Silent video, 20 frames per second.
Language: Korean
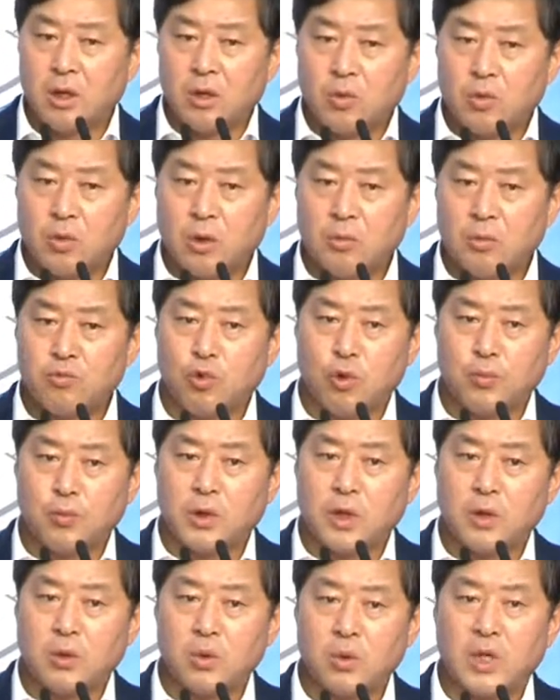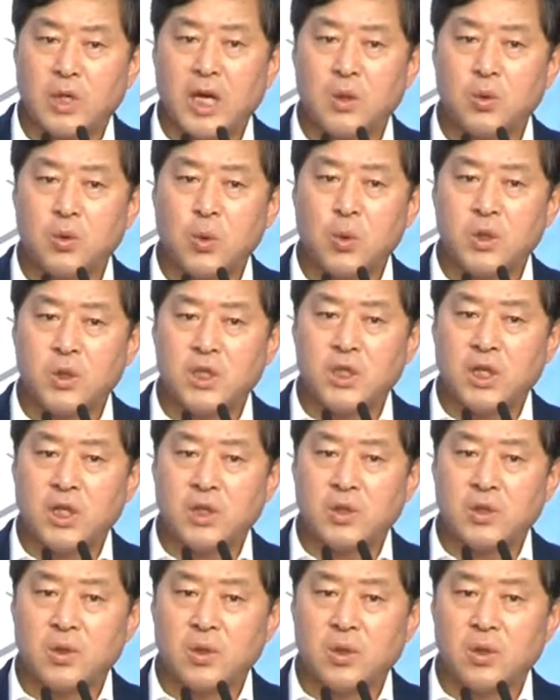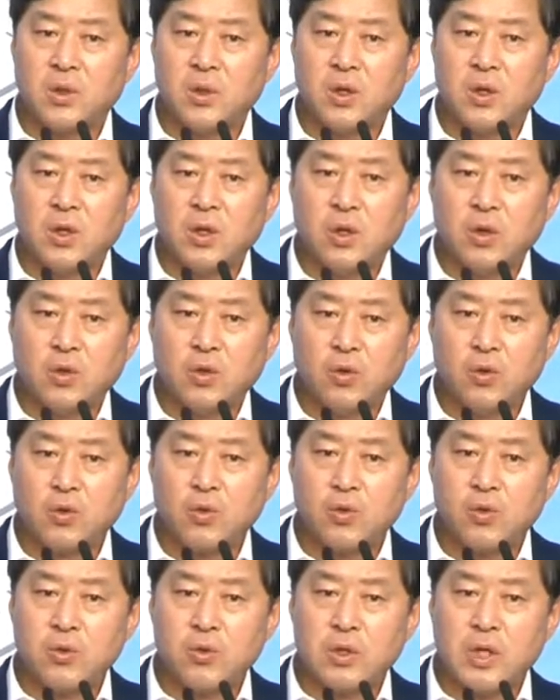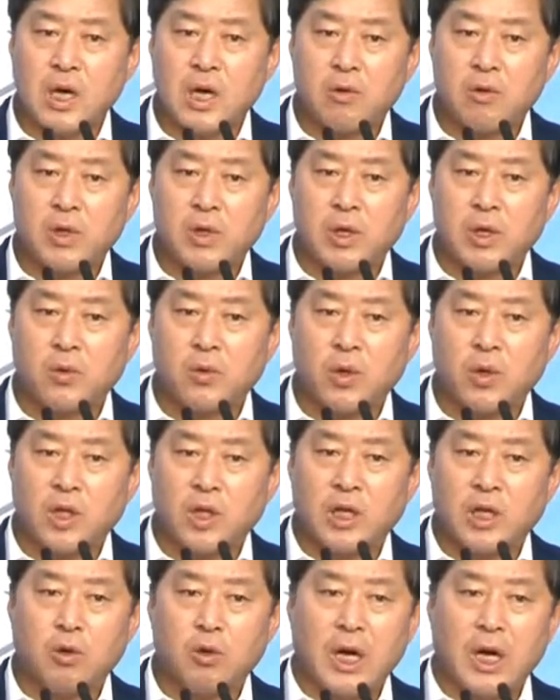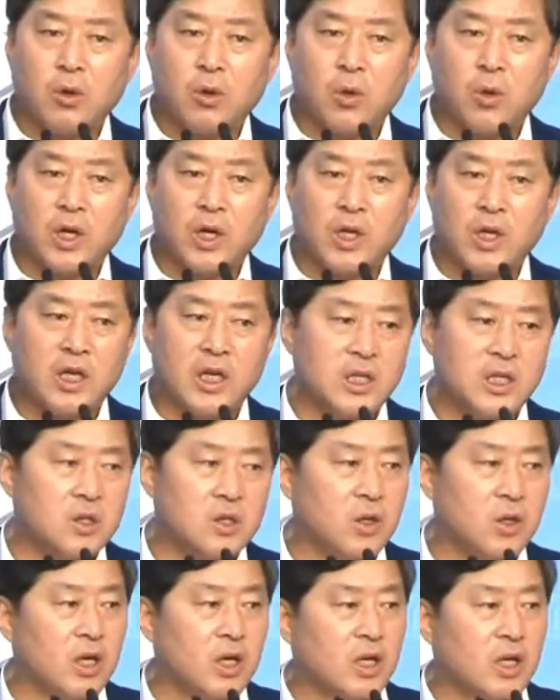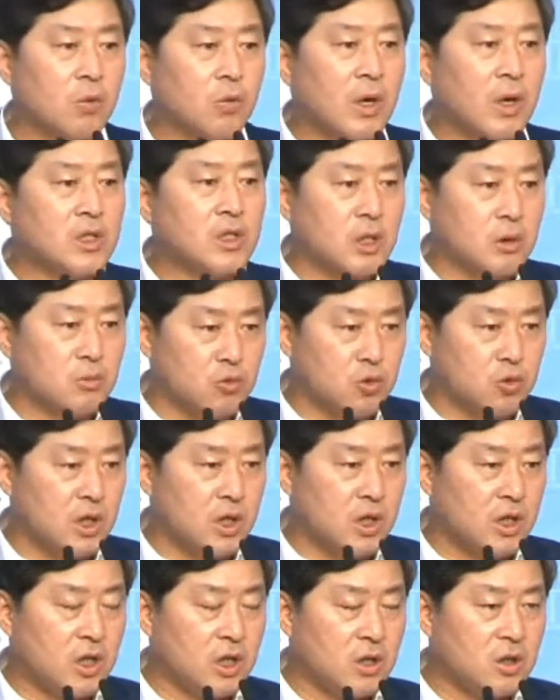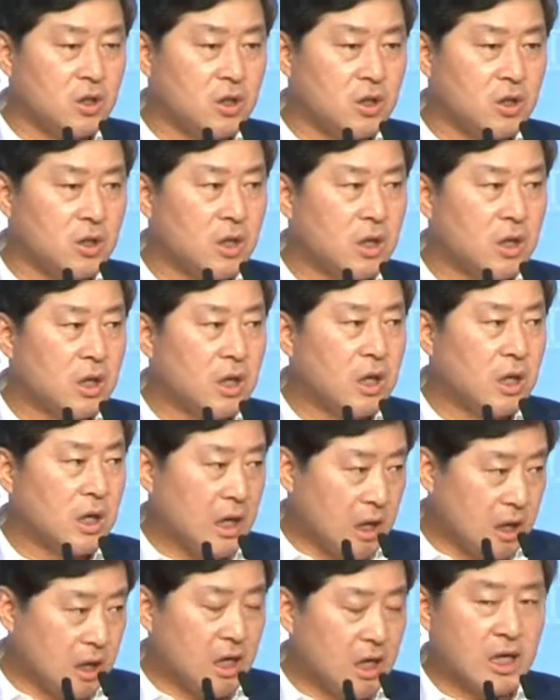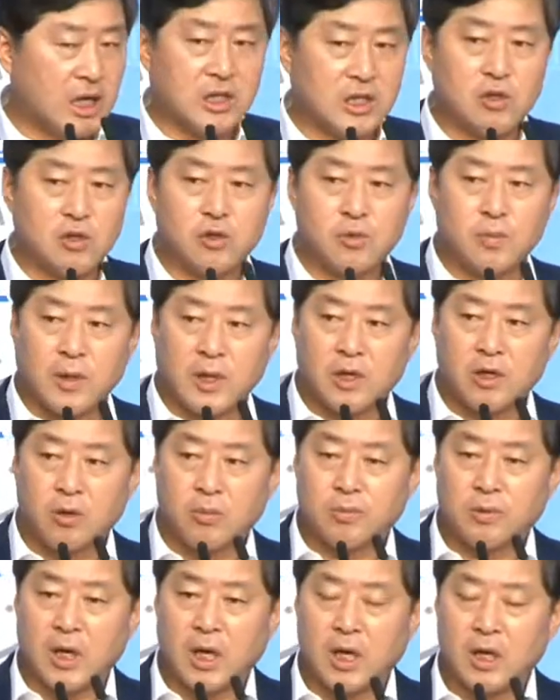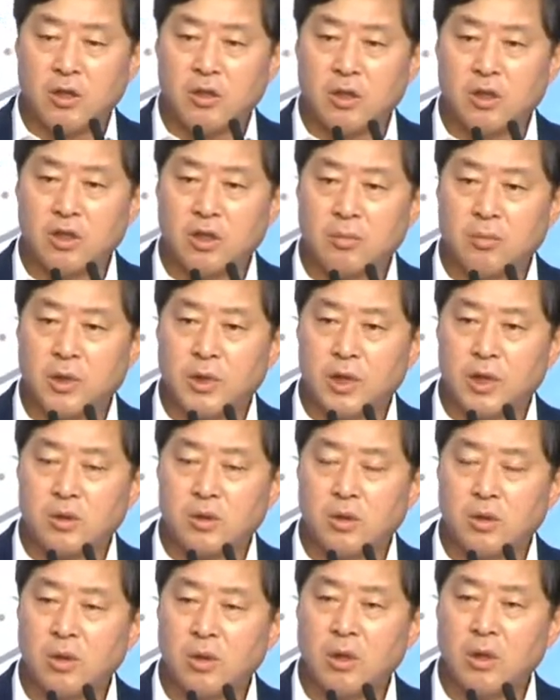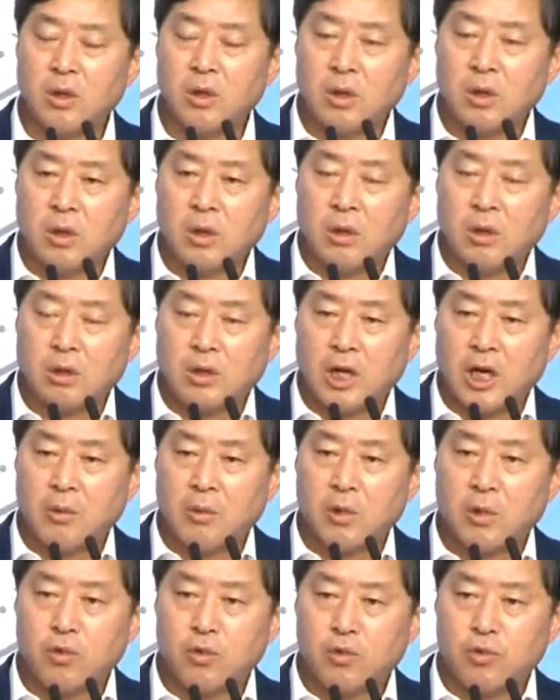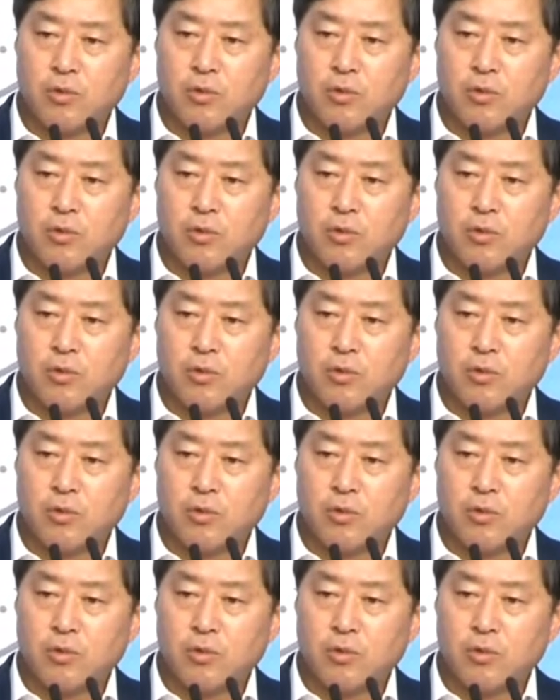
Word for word: 또한 무엇보다도 대도시에서 육군 사관학교에 대한 학교에 대한 시설에 대한 확장 문제에 대해서는 한계가 있을 수밖에 없다. 그런 의미에서 대한민국